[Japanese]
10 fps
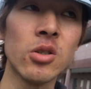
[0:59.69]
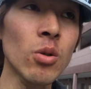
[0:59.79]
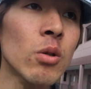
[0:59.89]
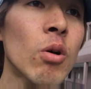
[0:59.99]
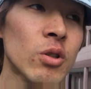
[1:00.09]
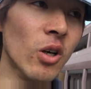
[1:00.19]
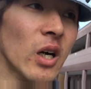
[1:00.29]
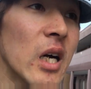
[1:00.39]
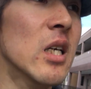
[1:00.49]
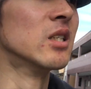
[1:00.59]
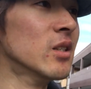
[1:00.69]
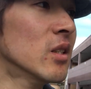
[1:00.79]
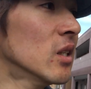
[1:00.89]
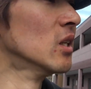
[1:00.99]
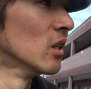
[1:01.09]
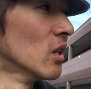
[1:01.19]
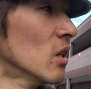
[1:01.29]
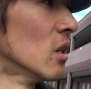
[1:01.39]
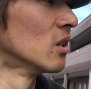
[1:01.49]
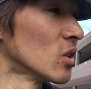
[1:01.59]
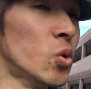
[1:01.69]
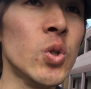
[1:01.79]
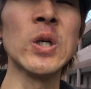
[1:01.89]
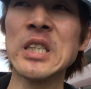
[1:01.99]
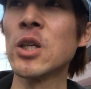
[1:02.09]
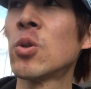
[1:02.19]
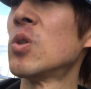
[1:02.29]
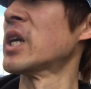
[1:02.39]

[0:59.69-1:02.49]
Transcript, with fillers: そういうこと苦情は殺到